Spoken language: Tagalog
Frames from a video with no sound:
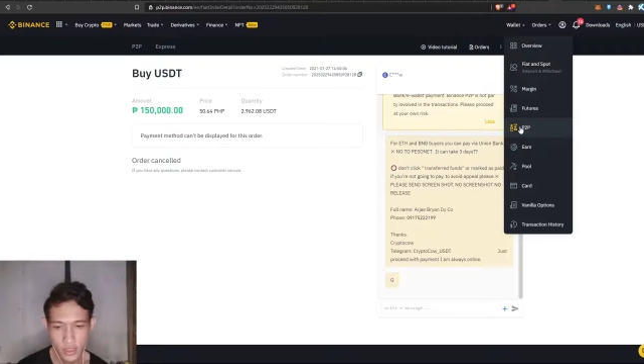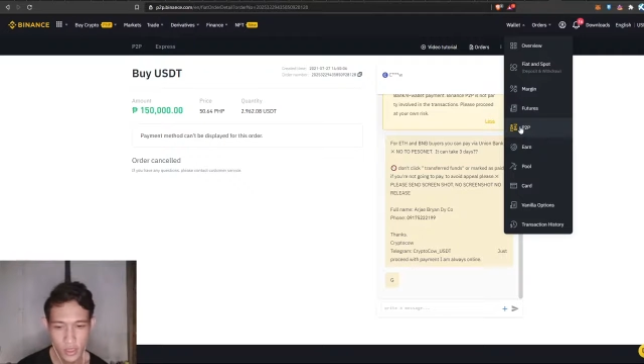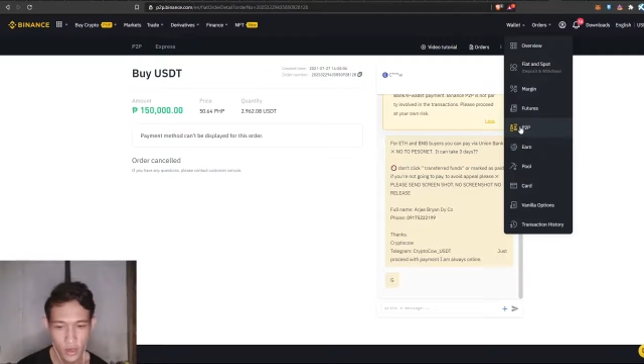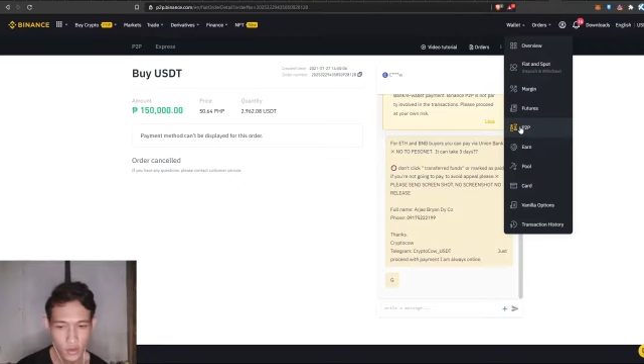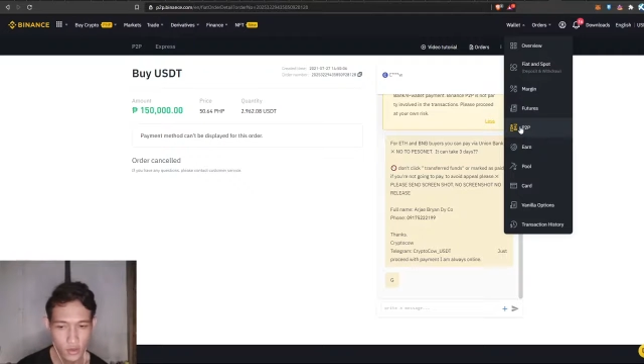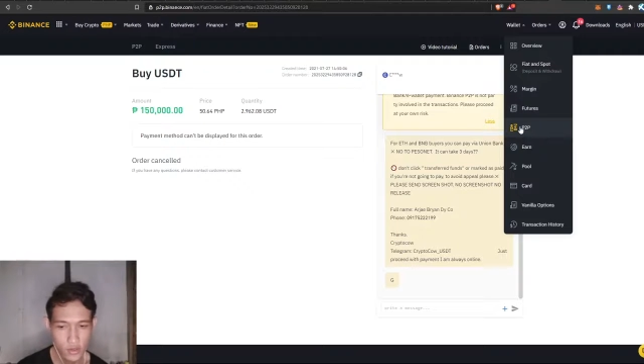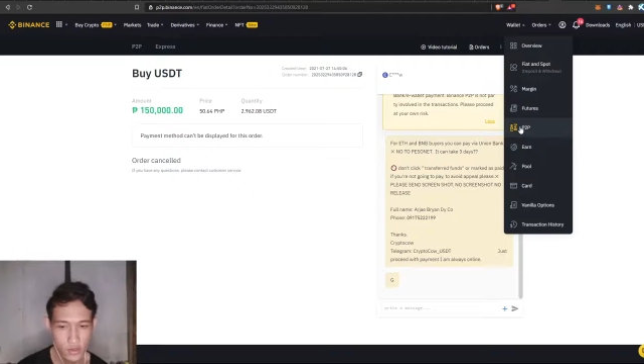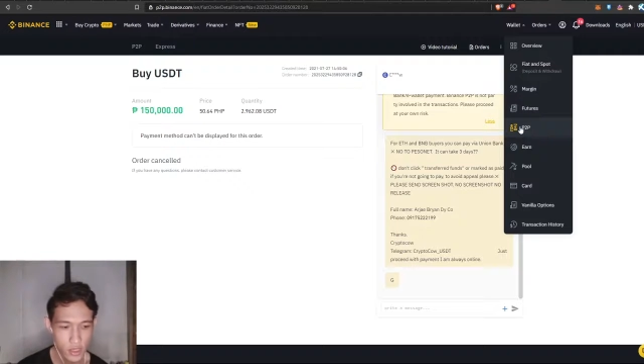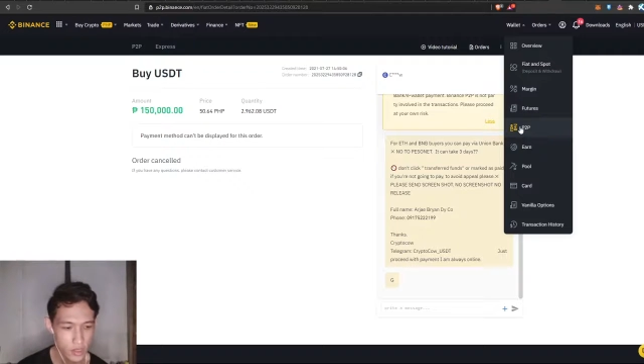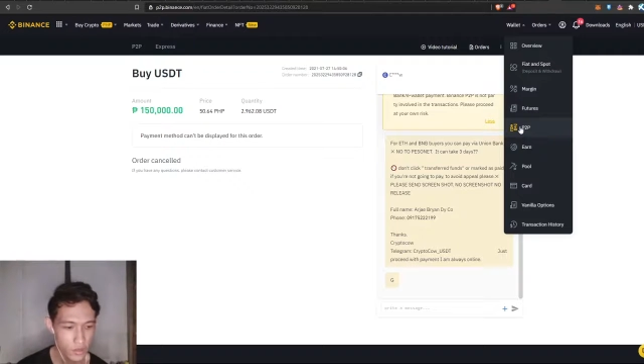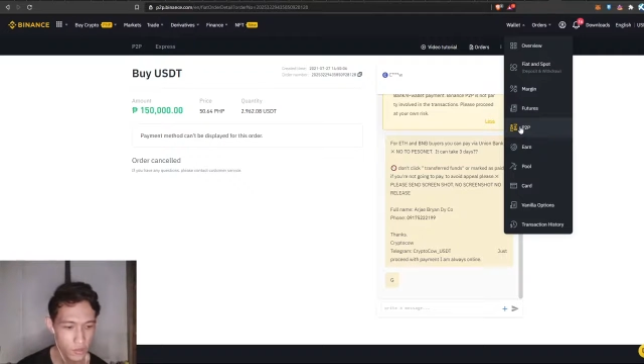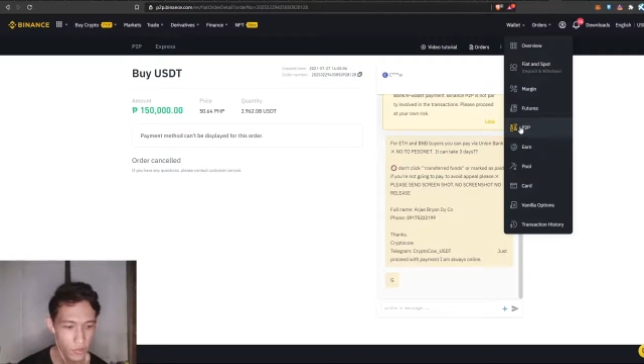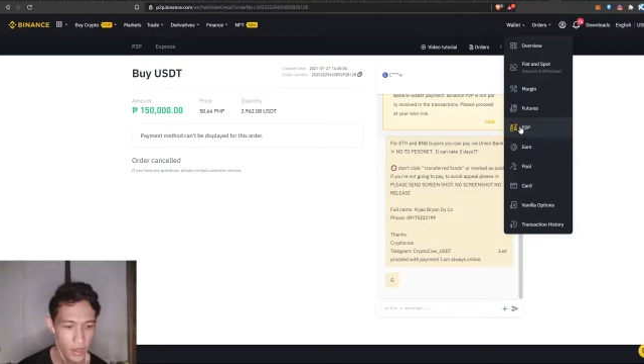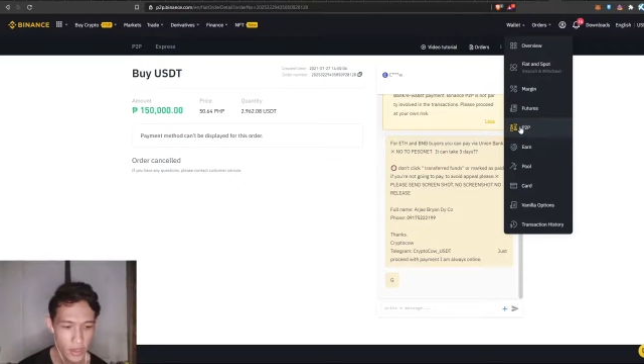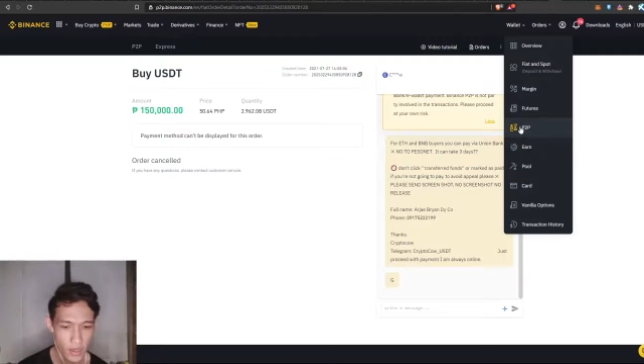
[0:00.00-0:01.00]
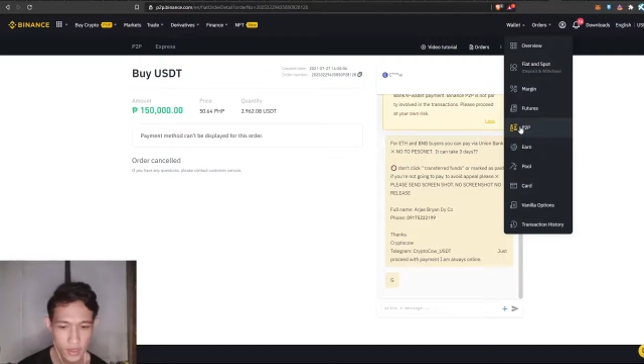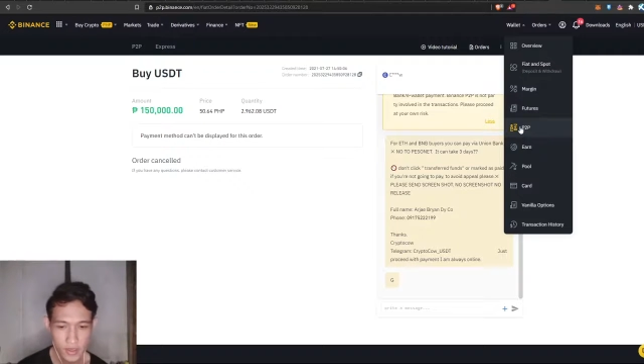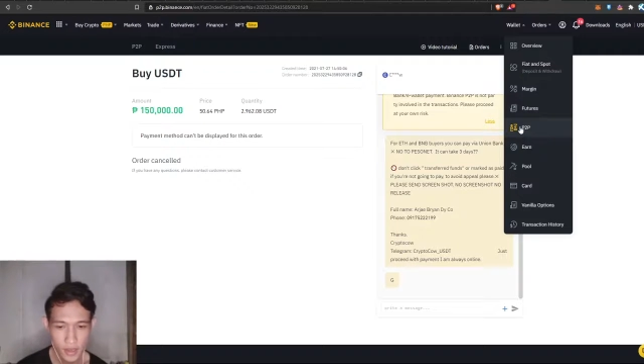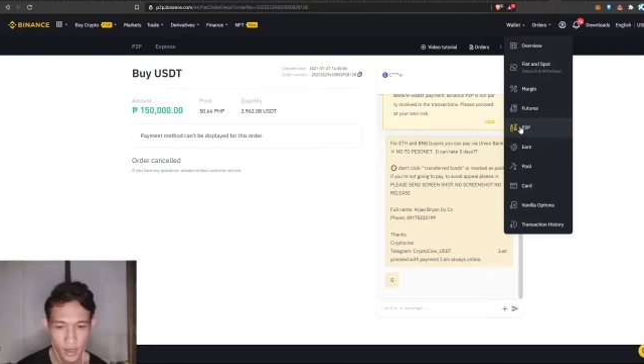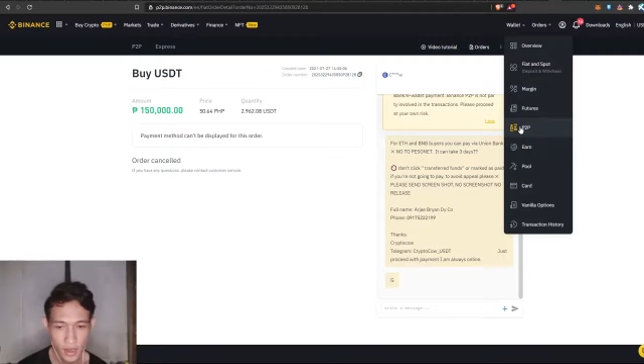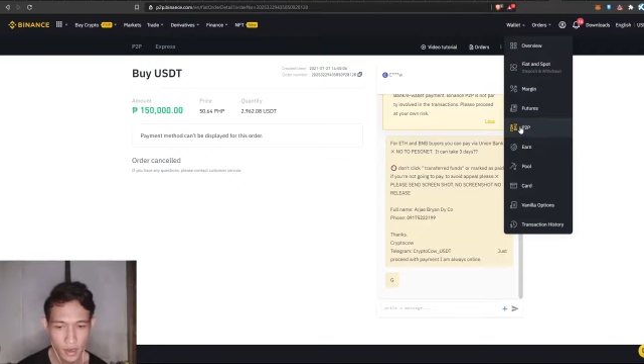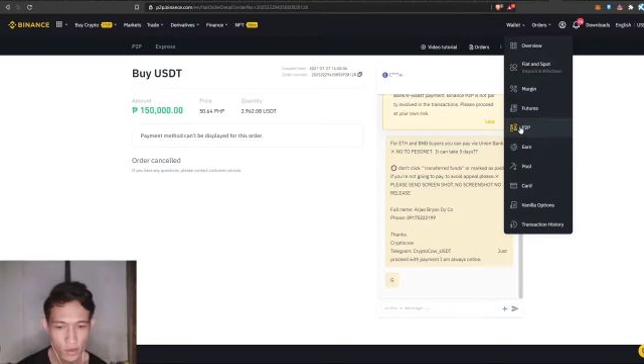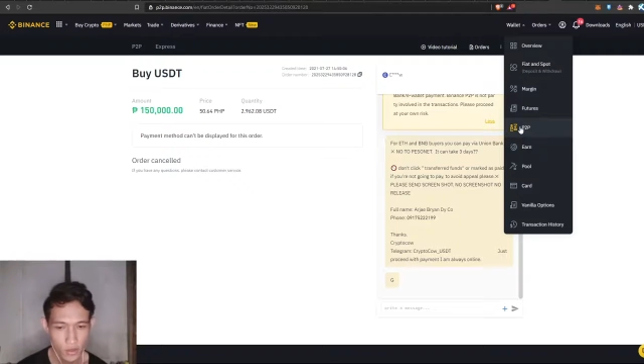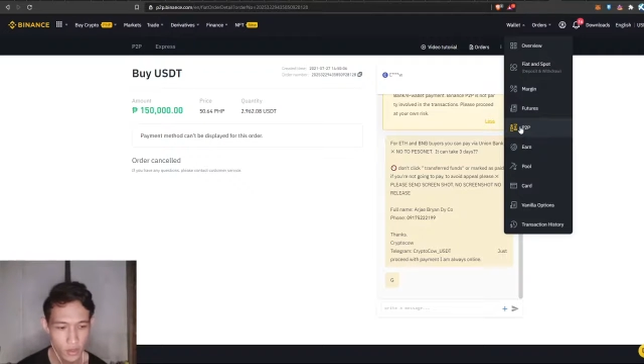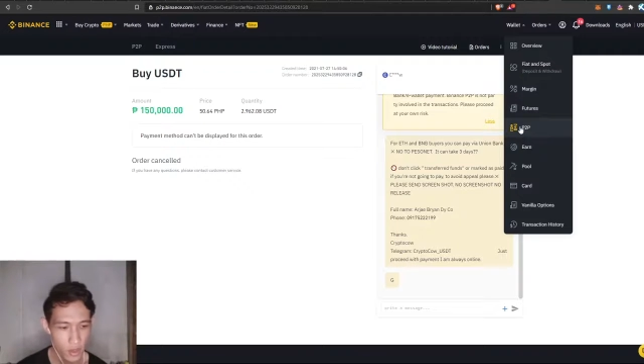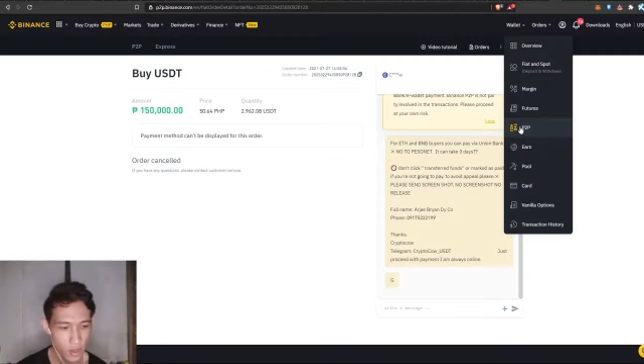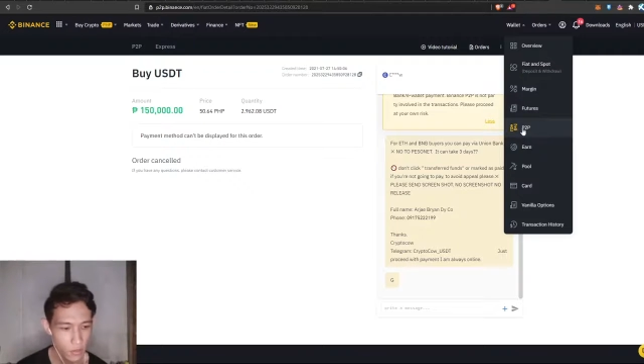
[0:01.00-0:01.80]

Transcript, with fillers: na kayo sa inyong Binance account,